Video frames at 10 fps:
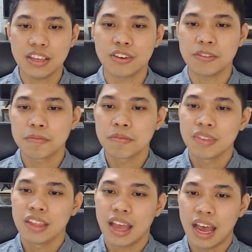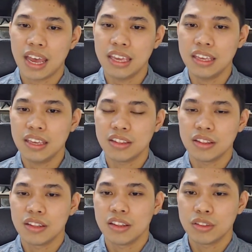ngayon ay
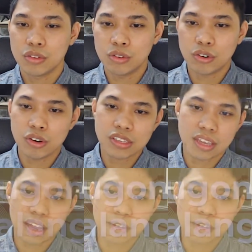tungkol sa